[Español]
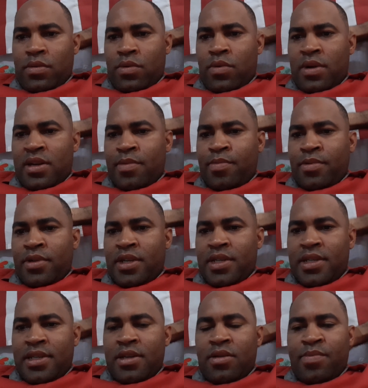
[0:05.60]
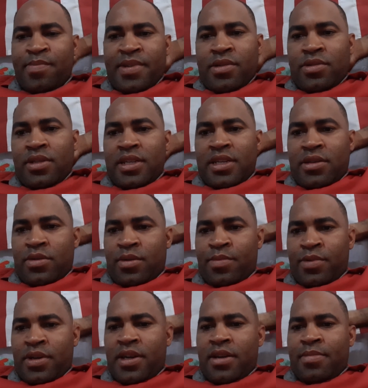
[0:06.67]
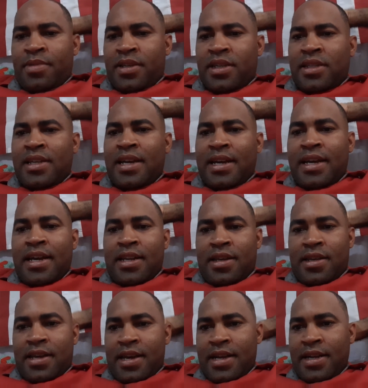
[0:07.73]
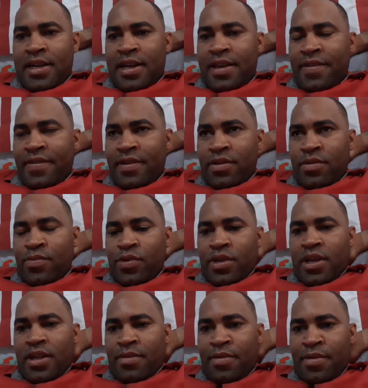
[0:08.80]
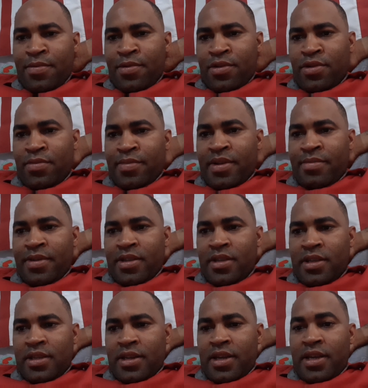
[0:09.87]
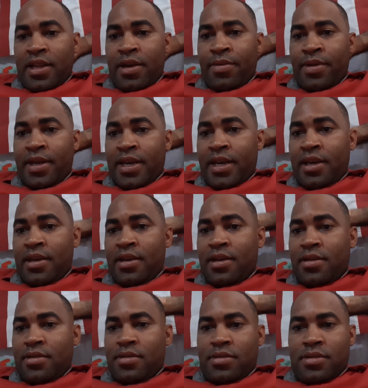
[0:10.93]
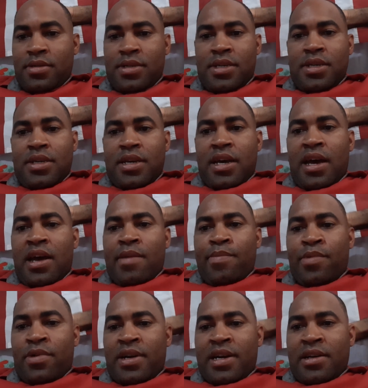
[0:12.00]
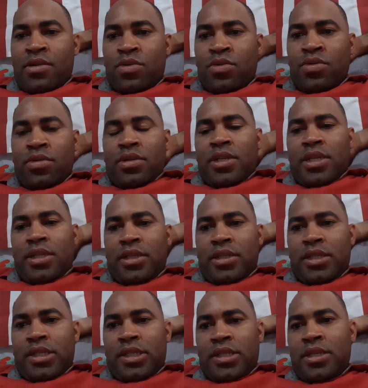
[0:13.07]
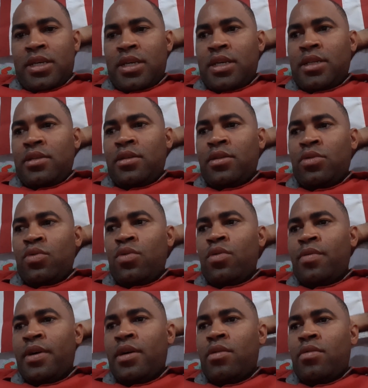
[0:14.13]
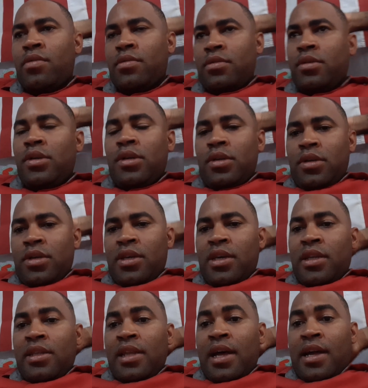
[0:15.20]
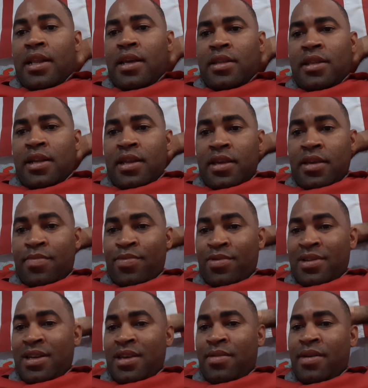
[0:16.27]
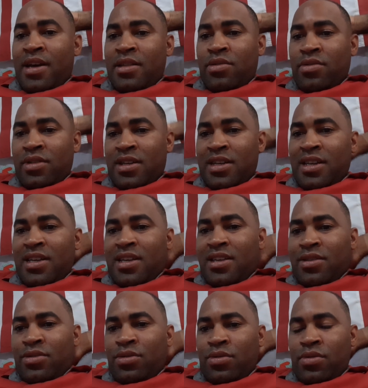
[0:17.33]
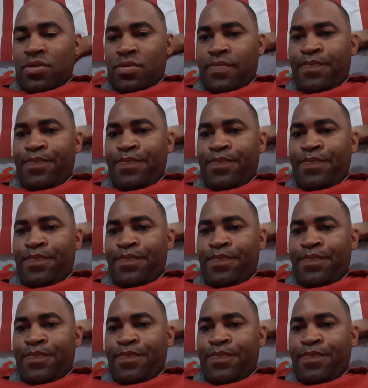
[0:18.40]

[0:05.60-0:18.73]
cuáles podrían ser los peloteros que pueden representar a Canadá en el Clásico Mundial de Béisbol 2023. Y la verdad que hay poca cosa. Eh, si tú lo ves con Italia, Italia allí podría llevar a Anthony Rizzo